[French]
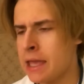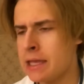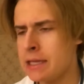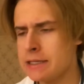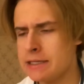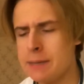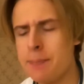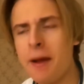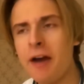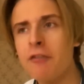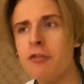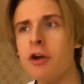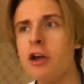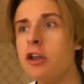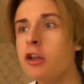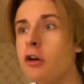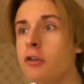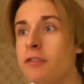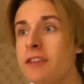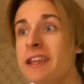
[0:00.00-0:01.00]
J'ai parfois
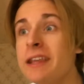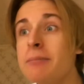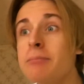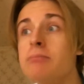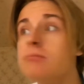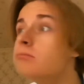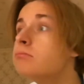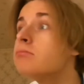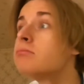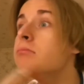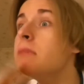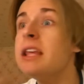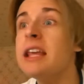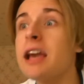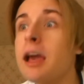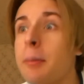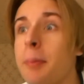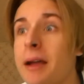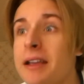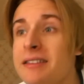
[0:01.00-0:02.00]
une envie
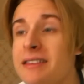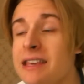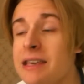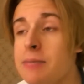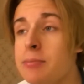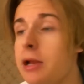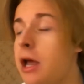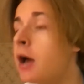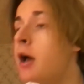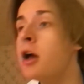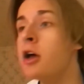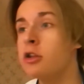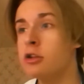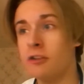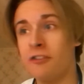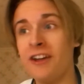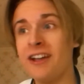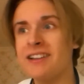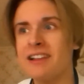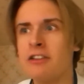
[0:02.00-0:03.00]
irrépressible de
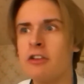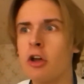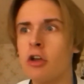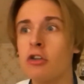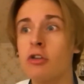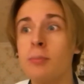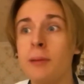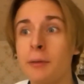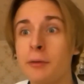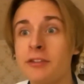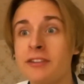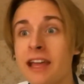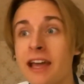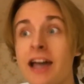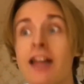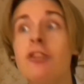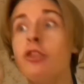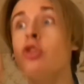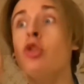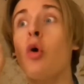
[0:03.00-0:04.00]
faire des heures
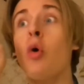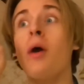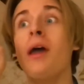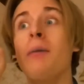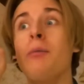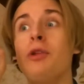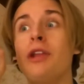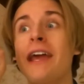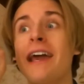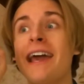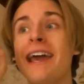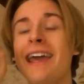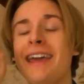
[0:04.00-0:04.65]
supplémentaires non rémunérées.